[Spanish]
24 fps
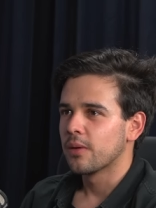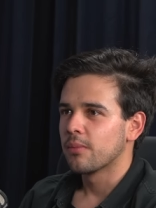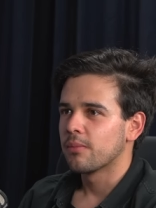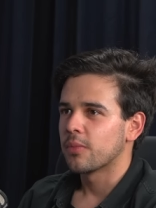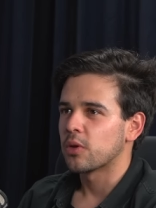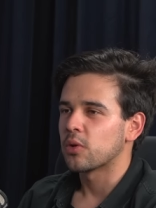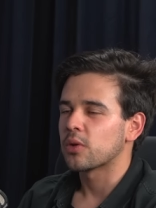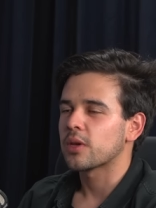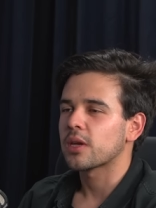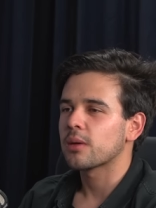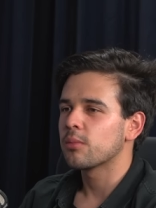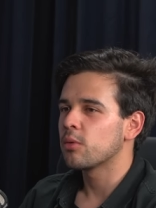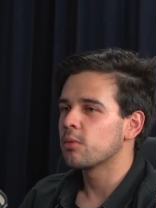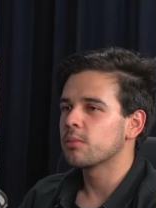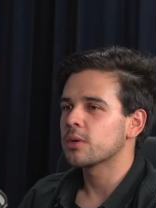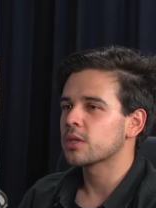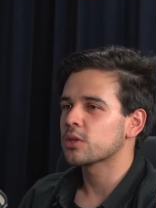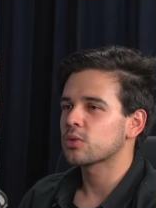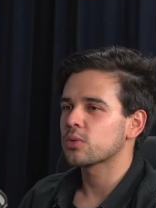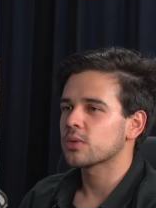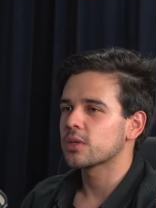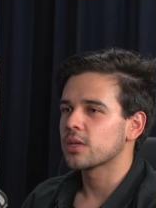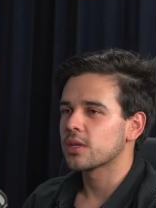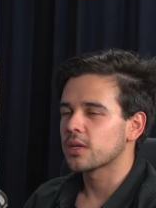Pero ¿en qué
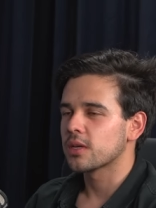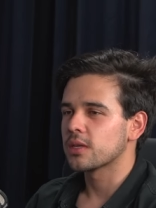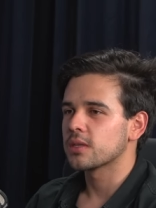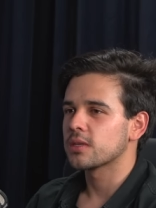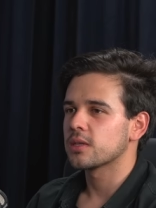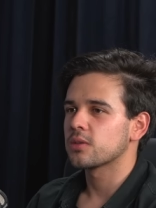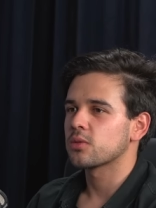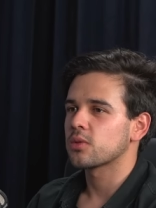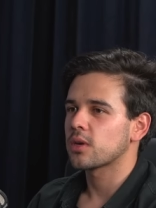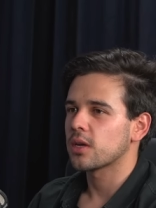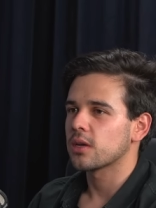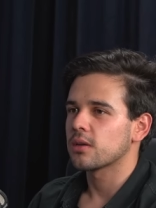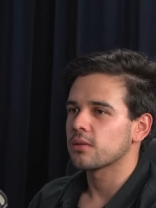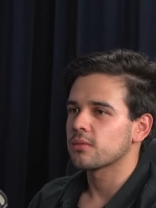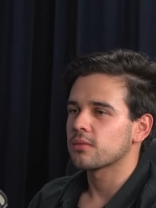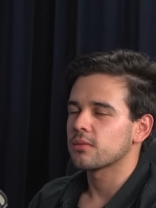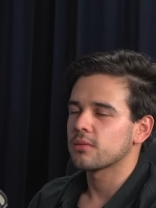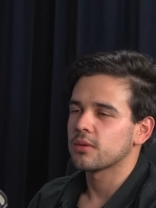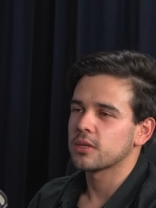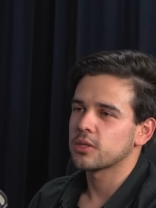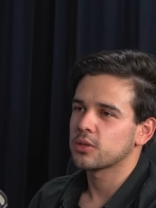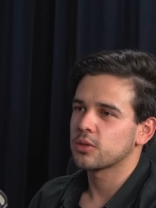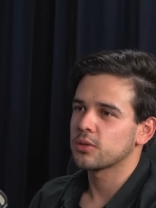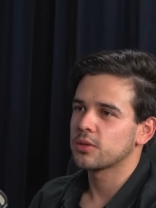momento es el que dices, ok,
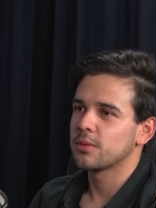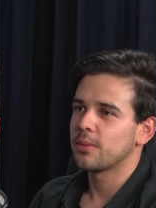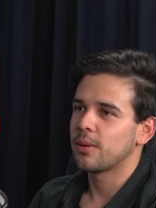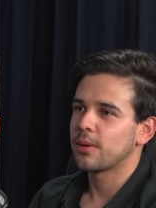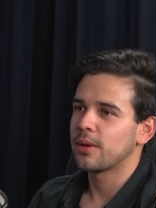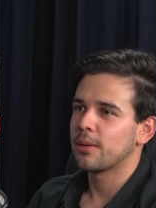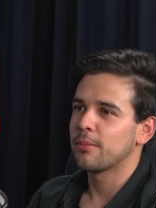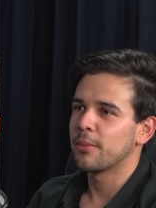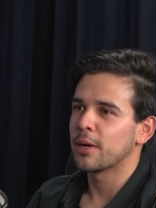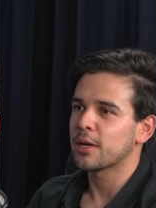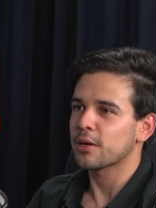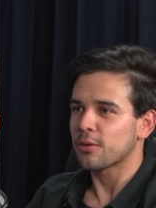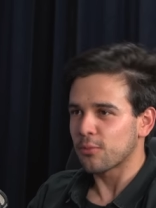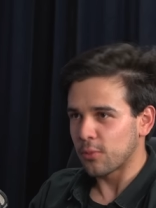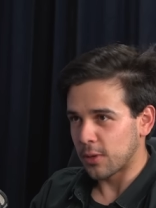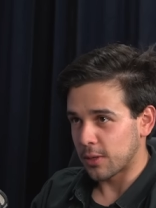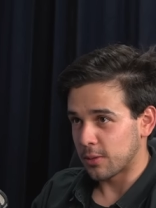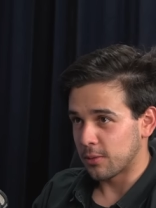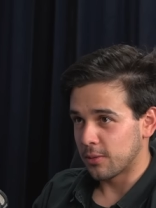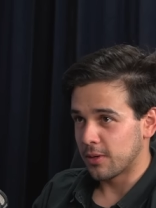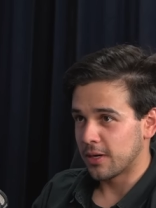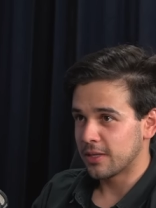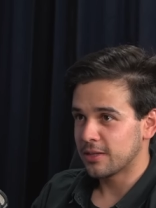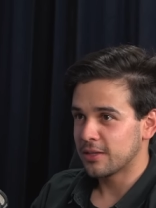esto se va a llamar
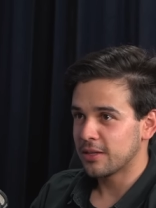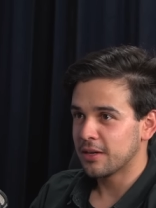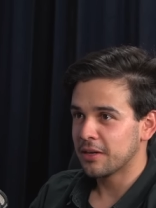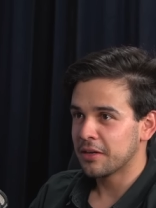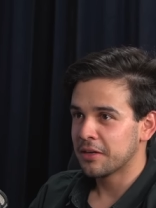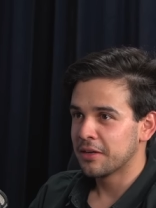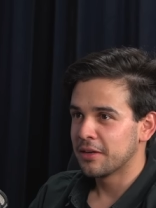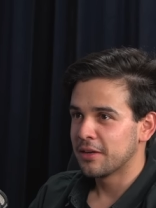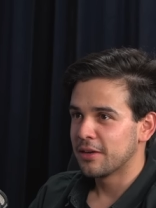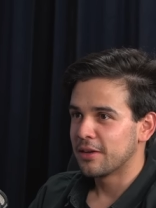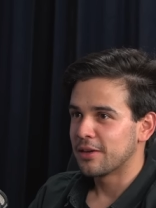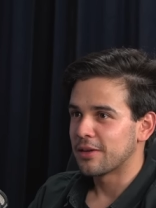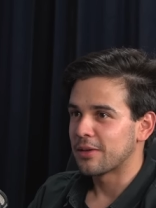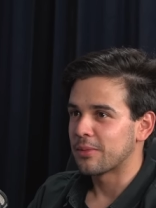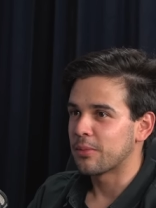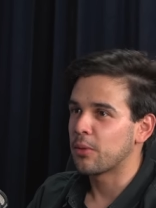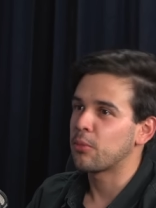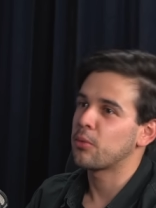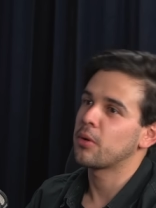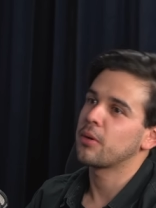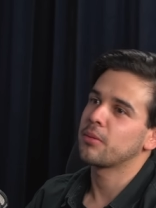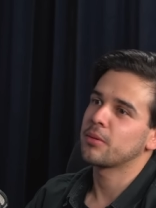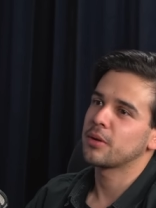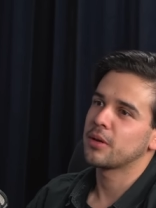Coacolandia y me
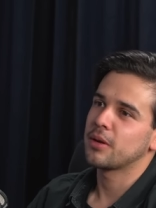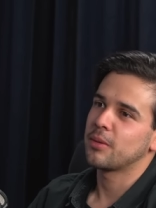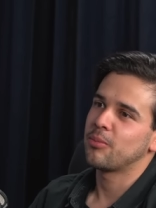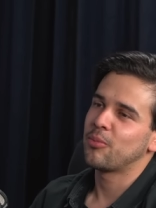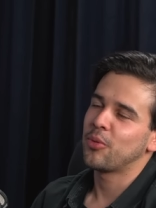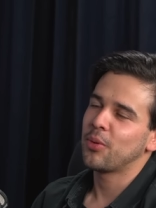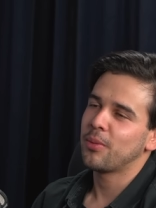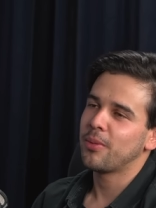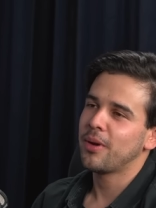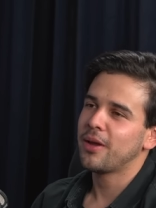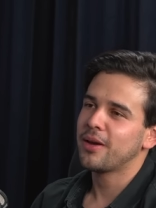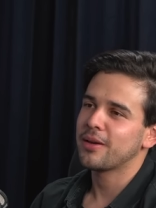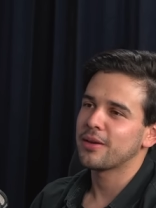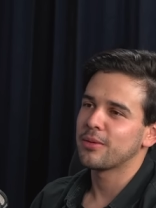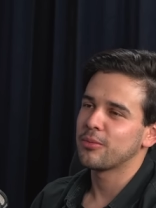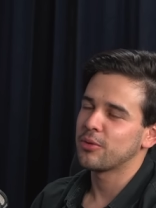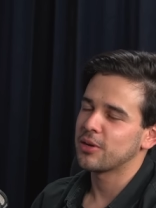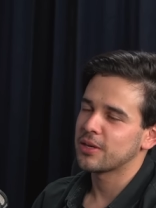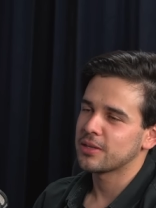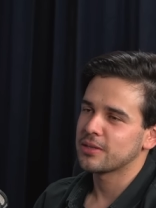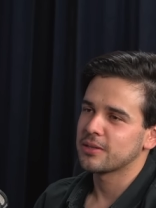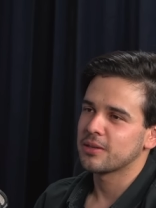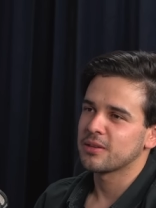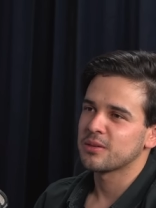voy a venir a Puebla y
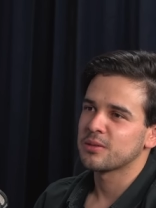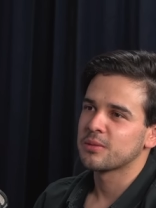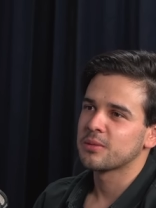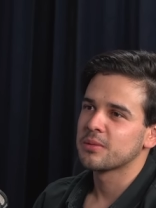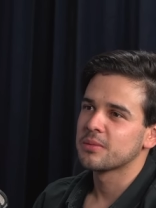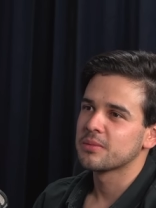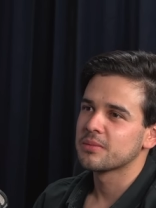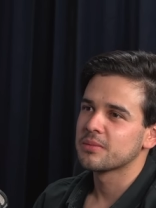voy a hacer esto.